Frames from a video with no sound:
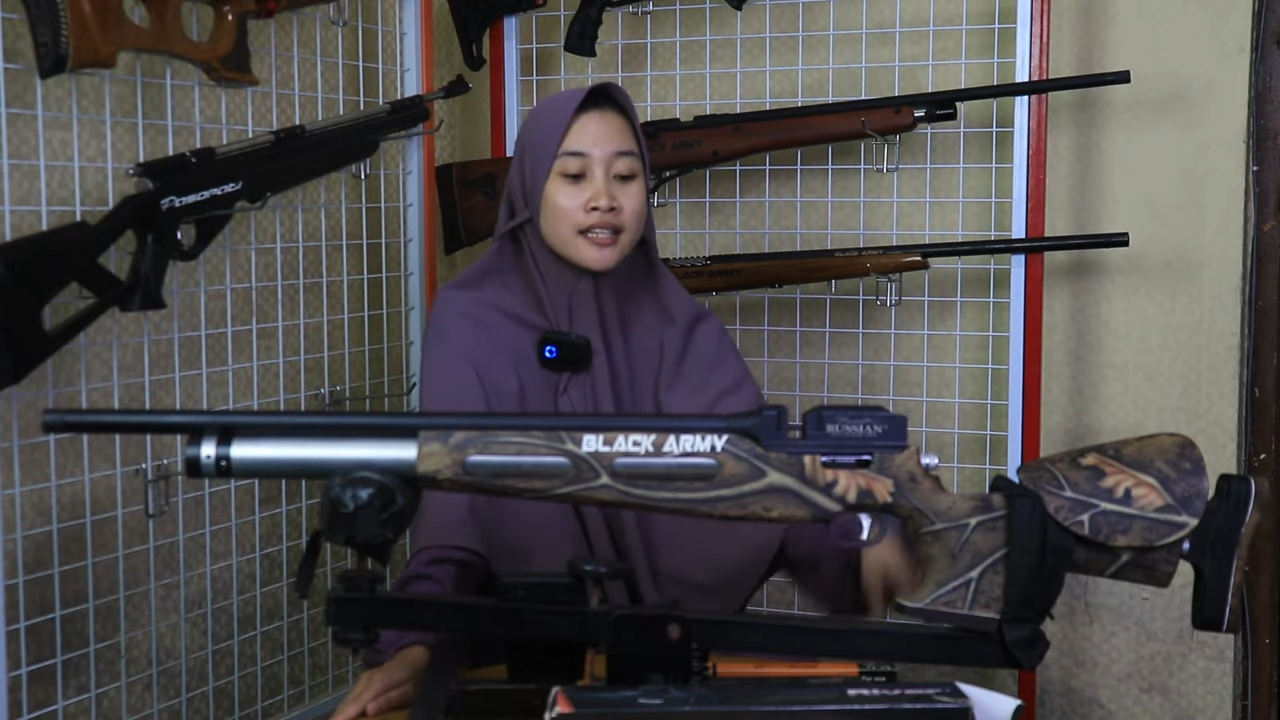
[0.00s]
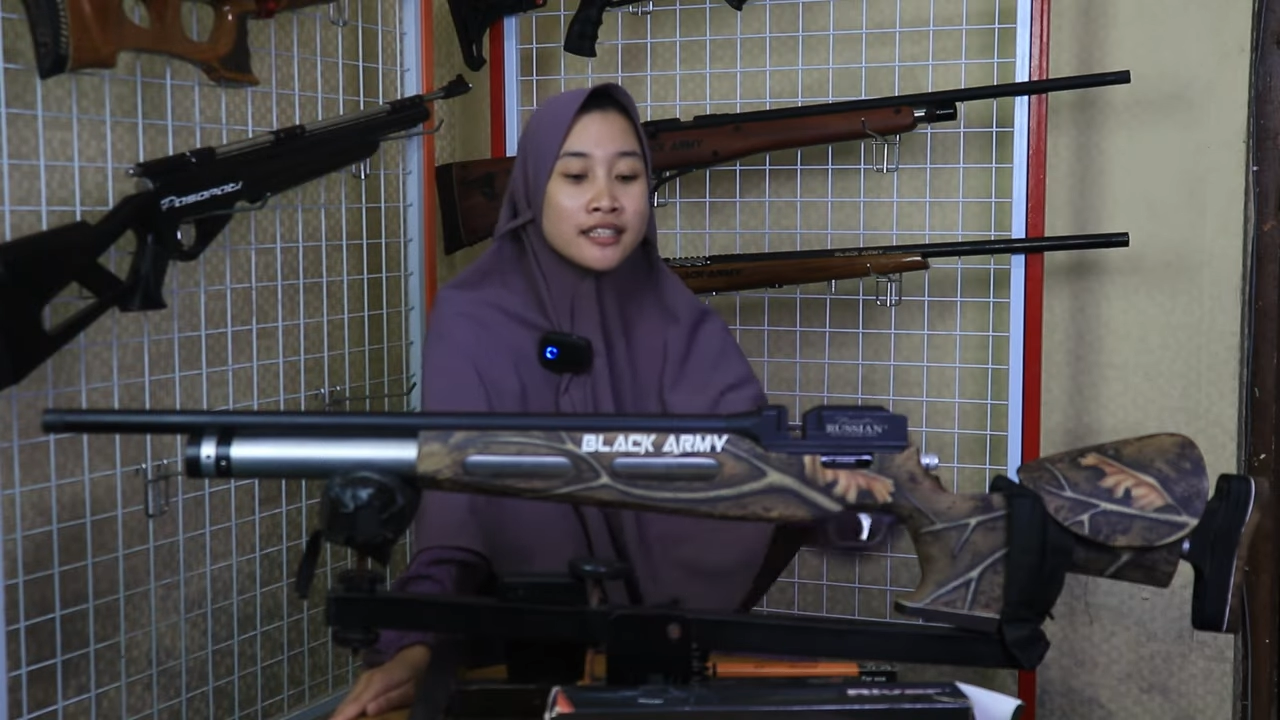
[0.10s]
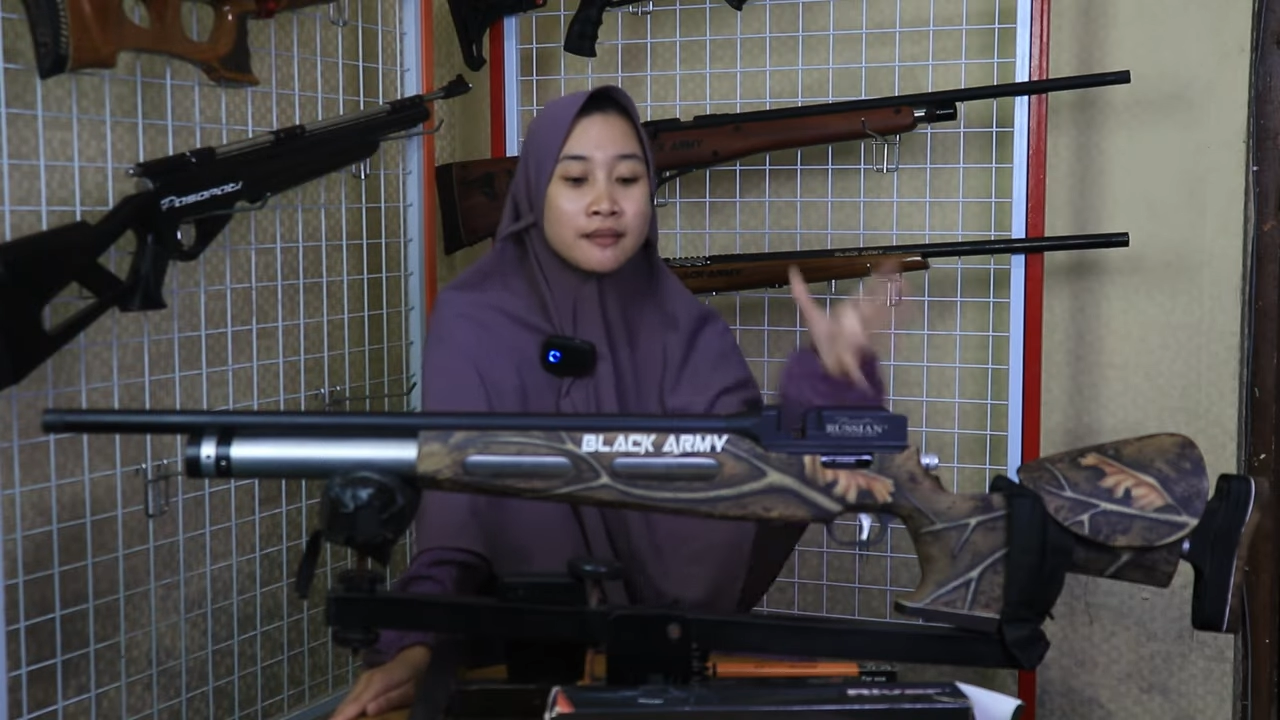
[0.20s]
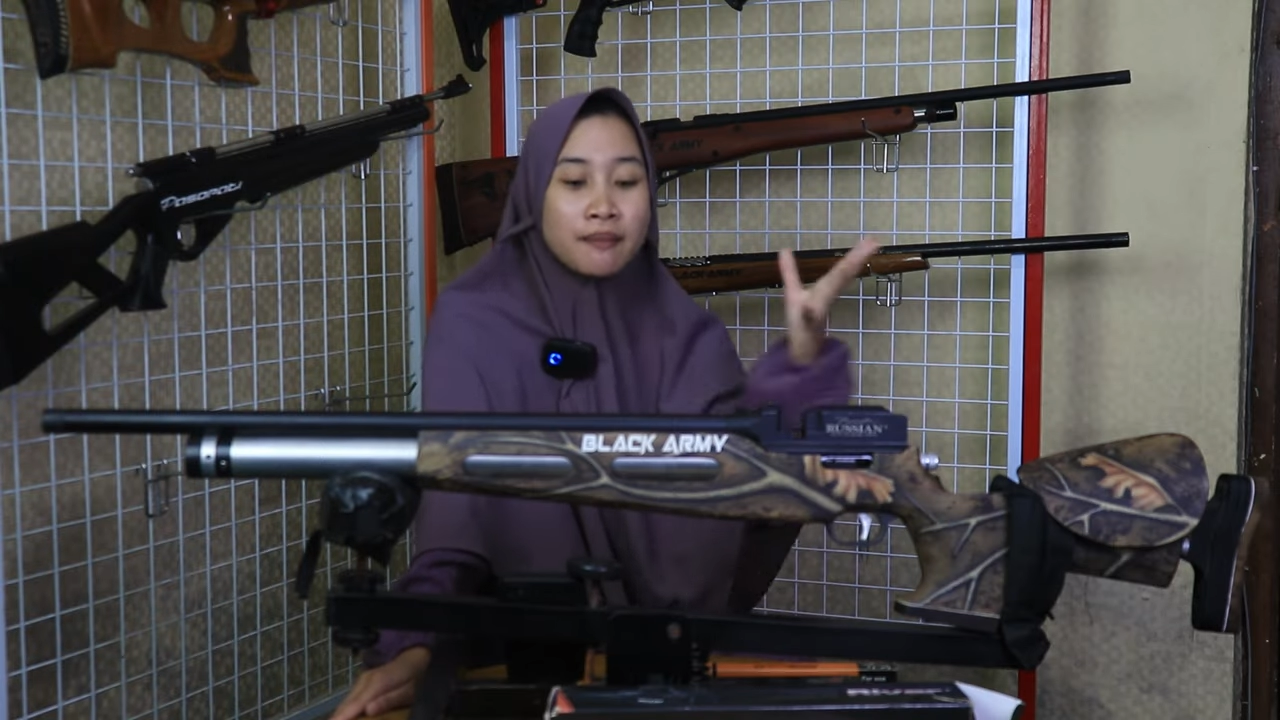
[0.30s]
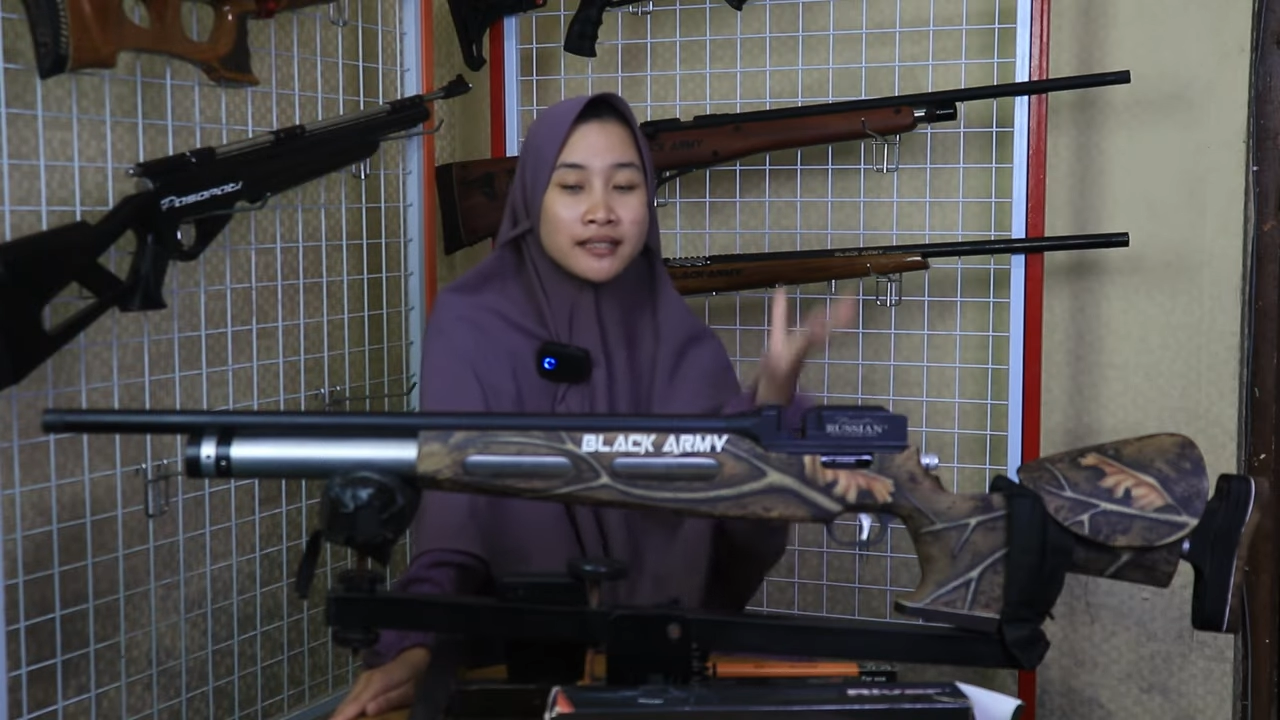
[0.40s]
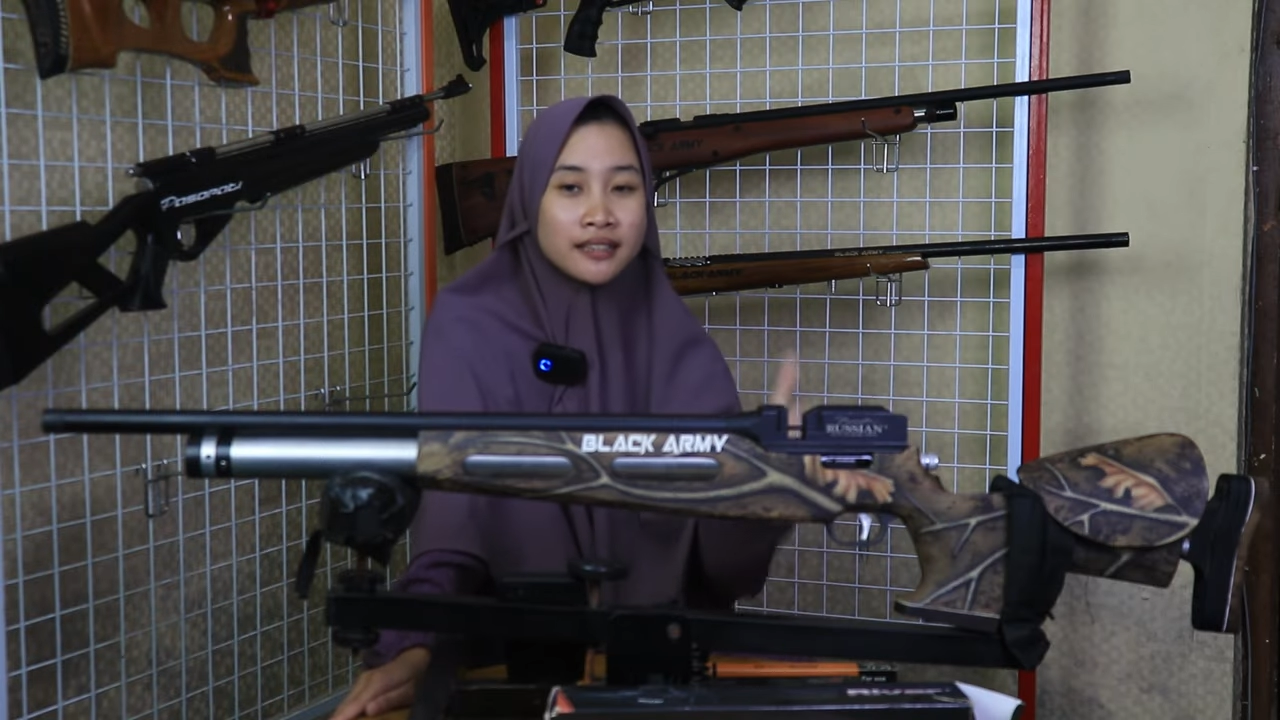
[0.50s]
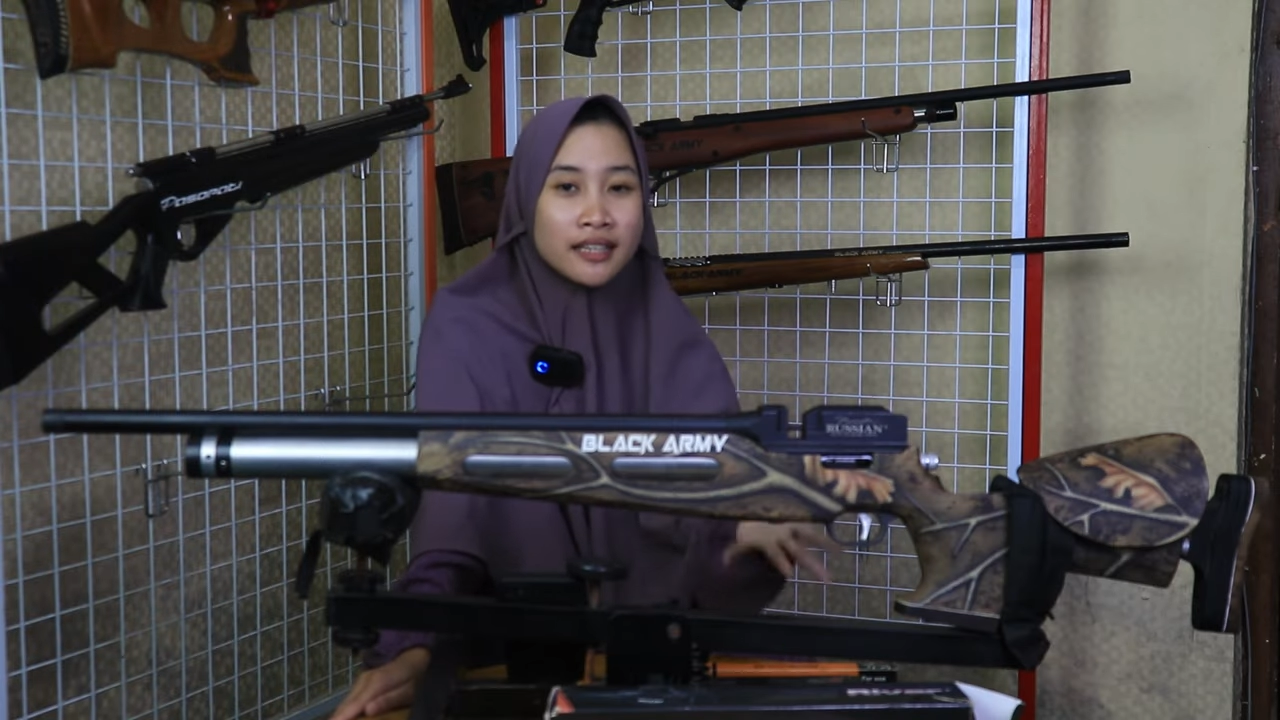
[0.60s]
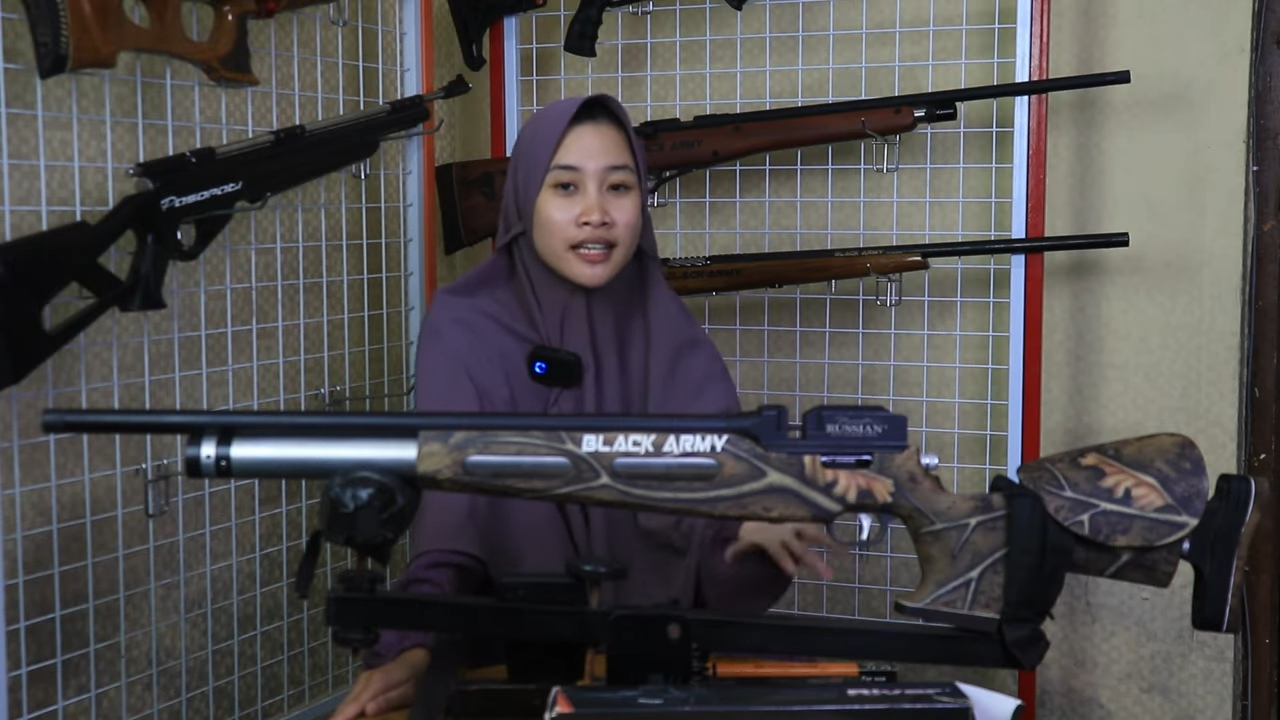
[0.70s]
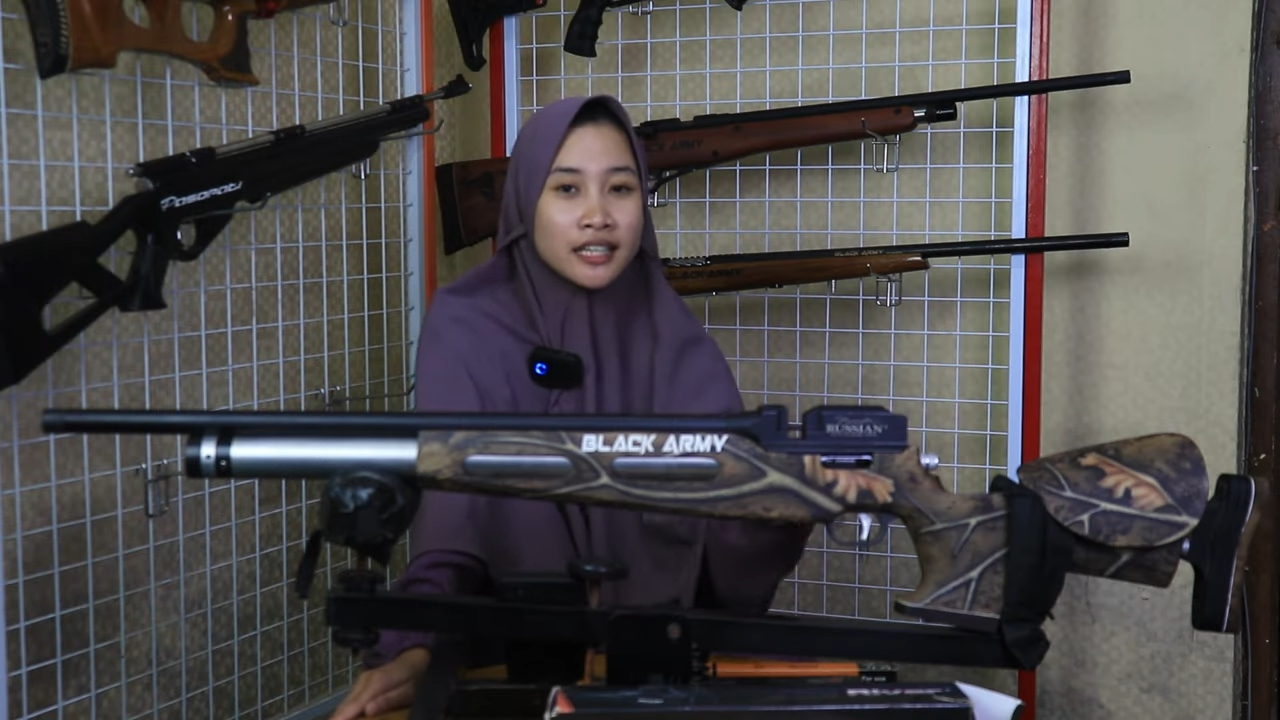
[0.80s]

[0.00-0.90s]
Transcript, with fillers: di depan saya